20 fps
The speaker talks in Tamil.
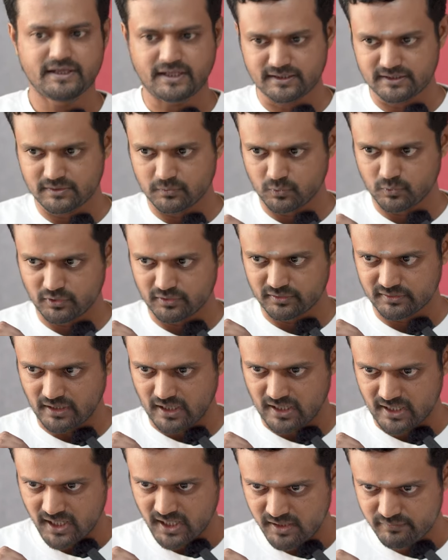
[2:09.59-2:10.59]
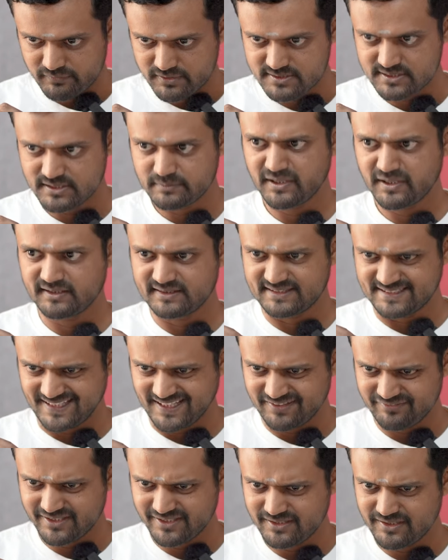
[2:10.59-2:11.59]
அந்த ஒரு அனாவசியமாக
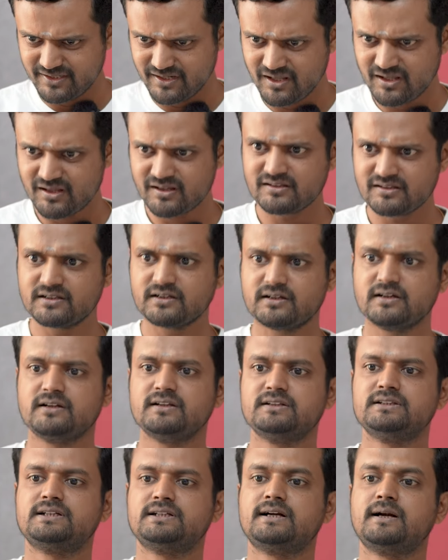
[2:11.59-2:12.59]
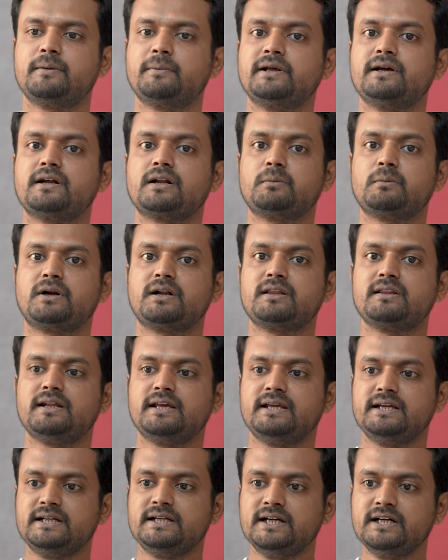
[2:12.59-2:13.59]
தேவையில்லாத கருத்துக்கள் அப்படிங்கிறத
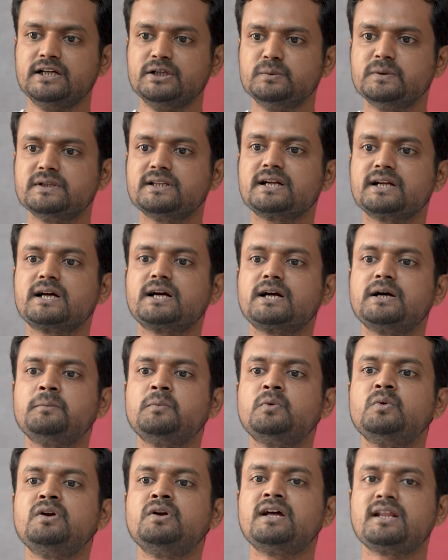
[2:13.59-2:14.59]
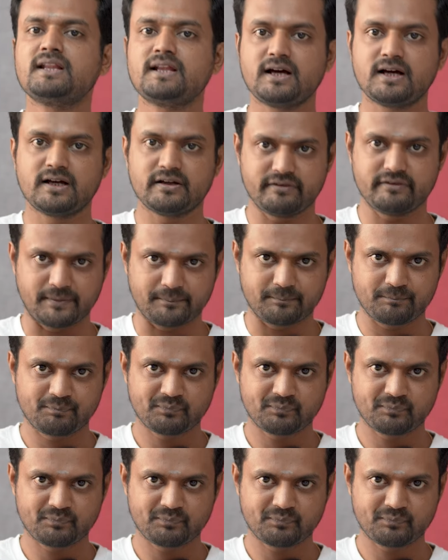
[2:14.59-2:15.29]
மனதில் எழுவதற்கு முன்னதாகவே